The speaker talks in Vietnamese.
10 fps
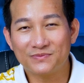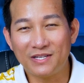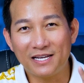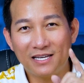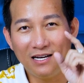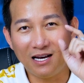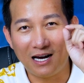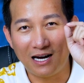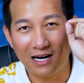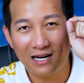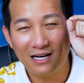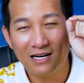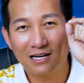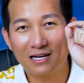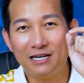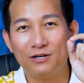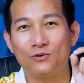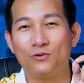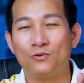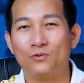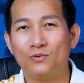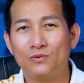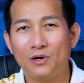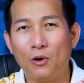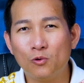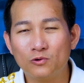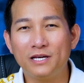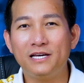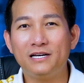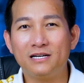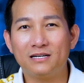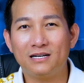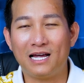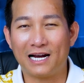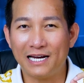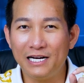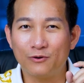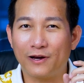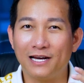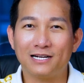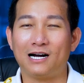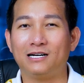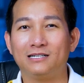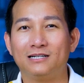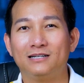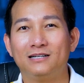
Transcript: đây chính là cái điều đầu tiên là cái điều kiện cần